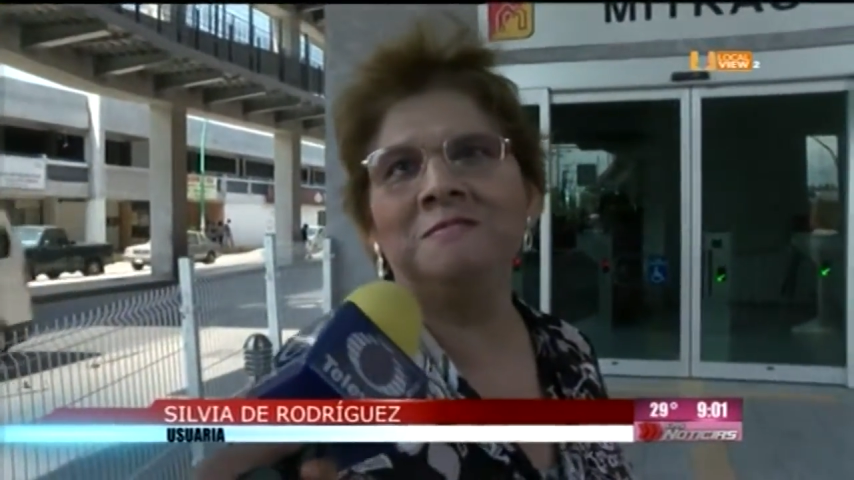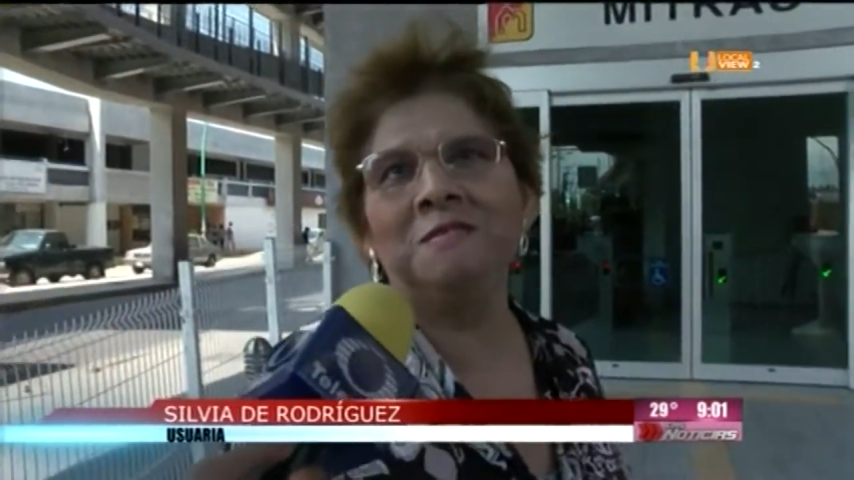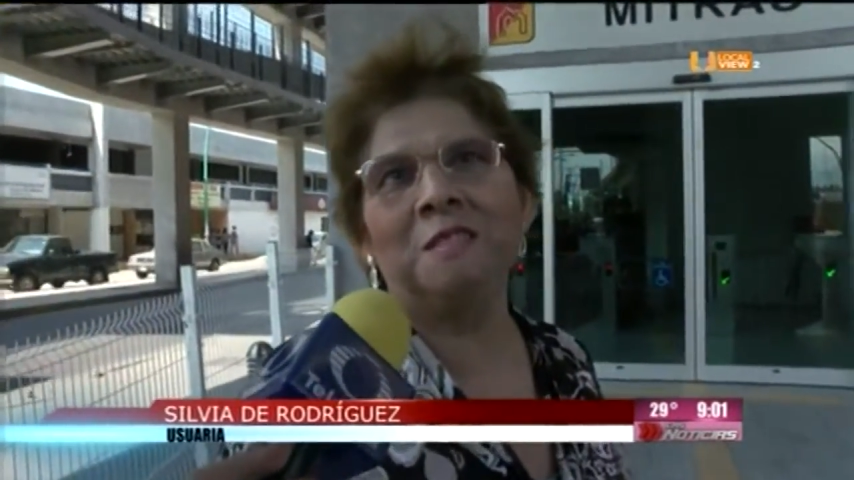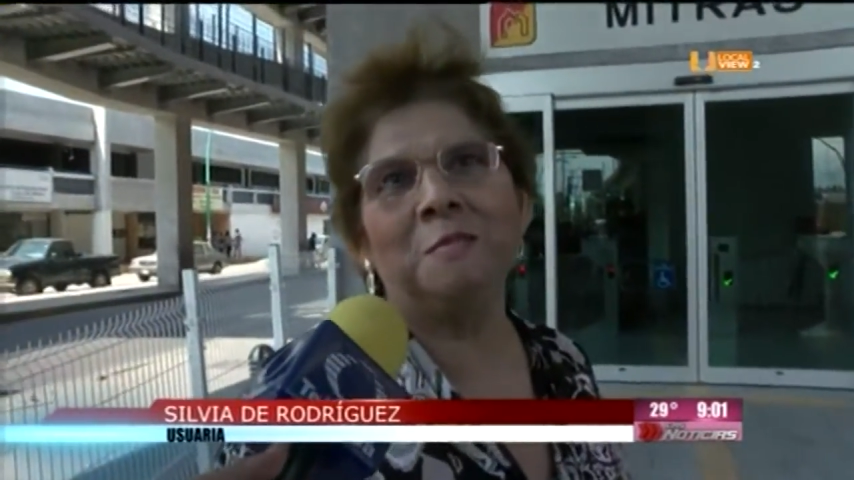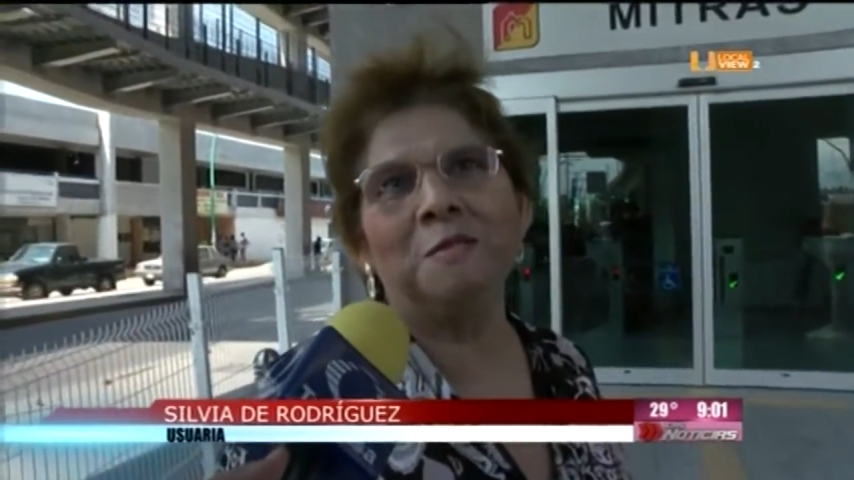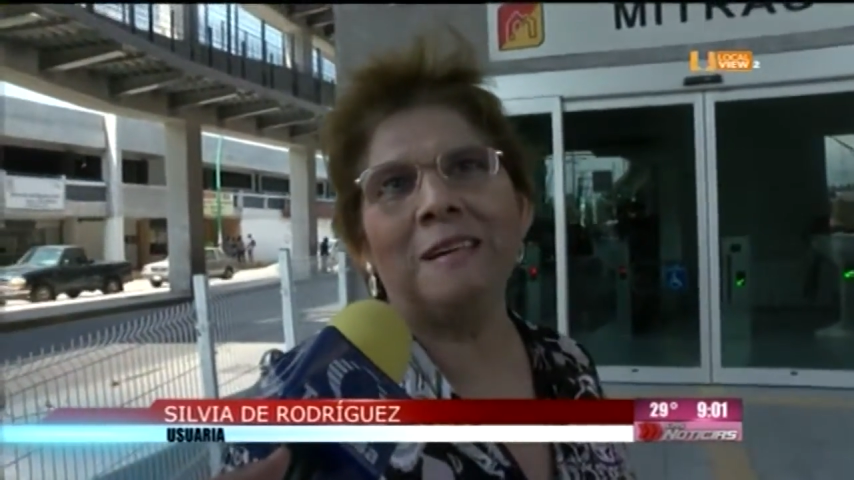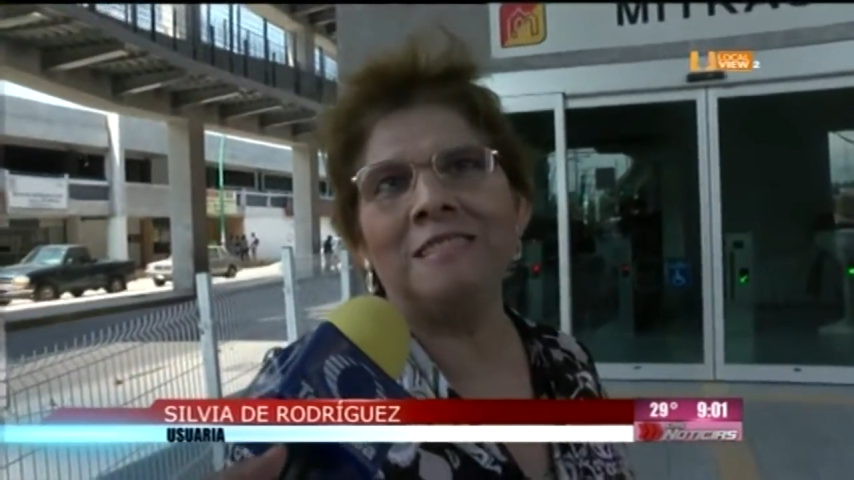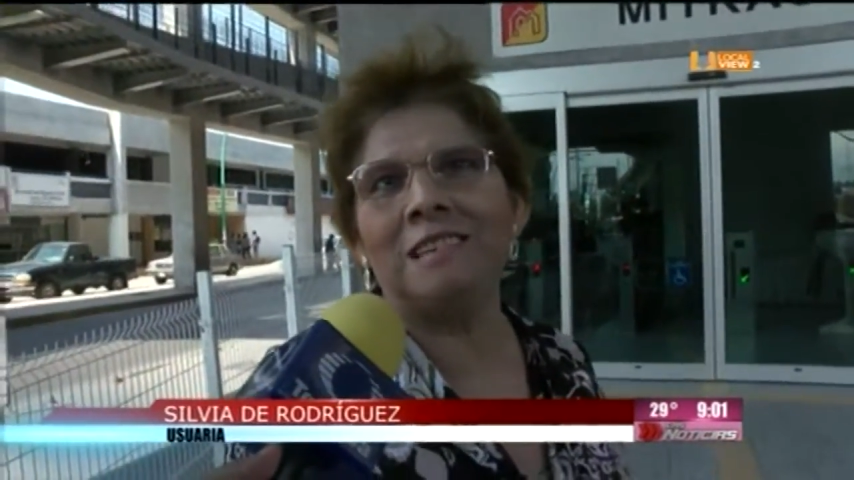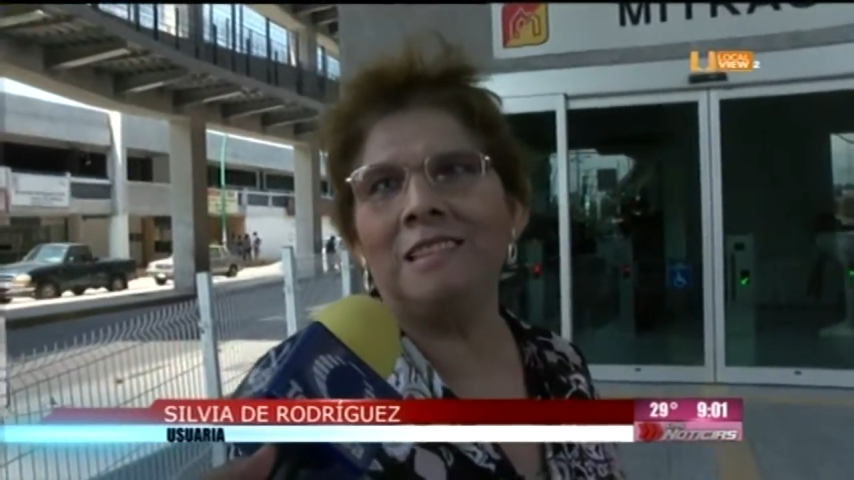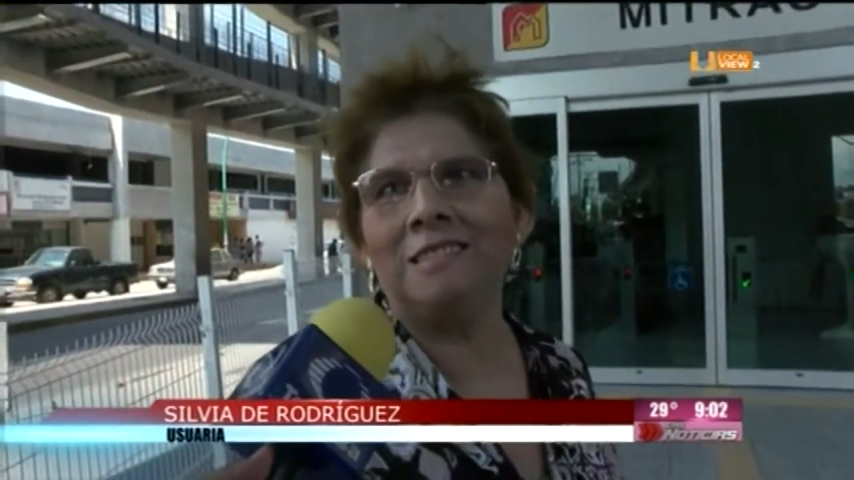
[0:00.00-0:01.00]
No, pues
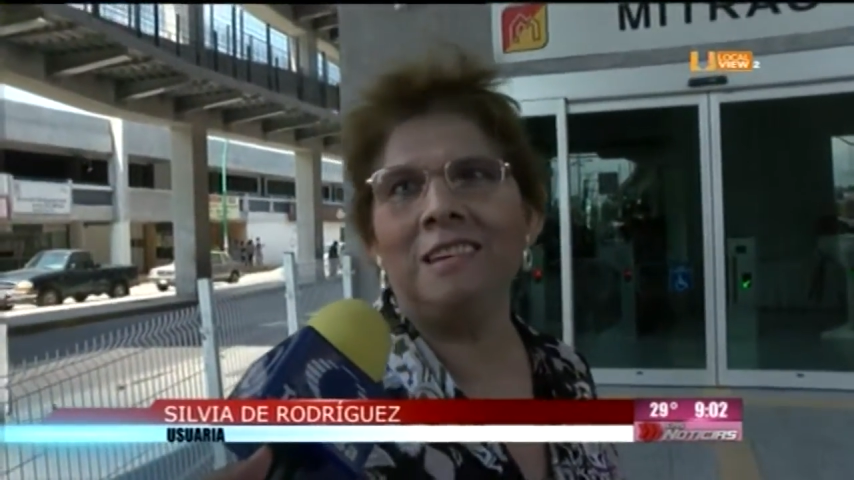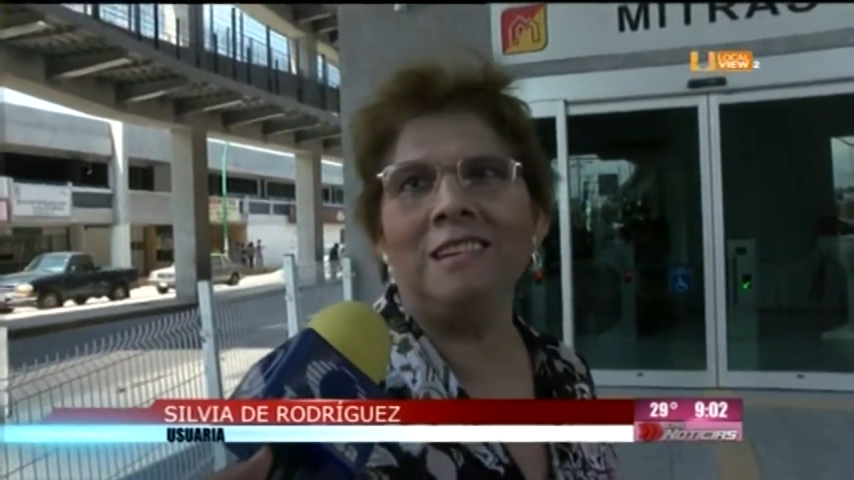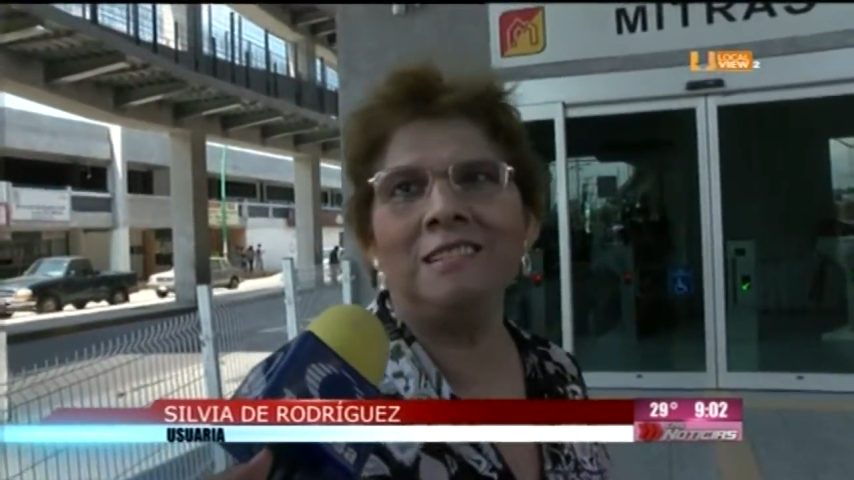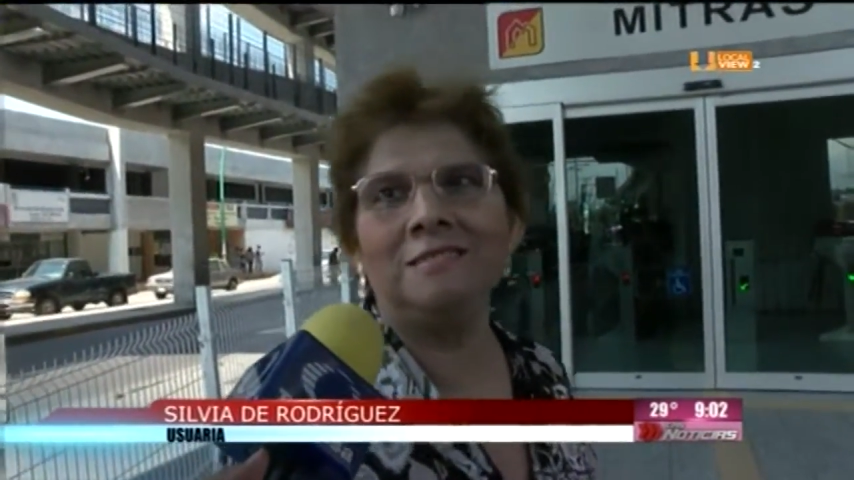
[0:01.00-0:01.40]
bastante,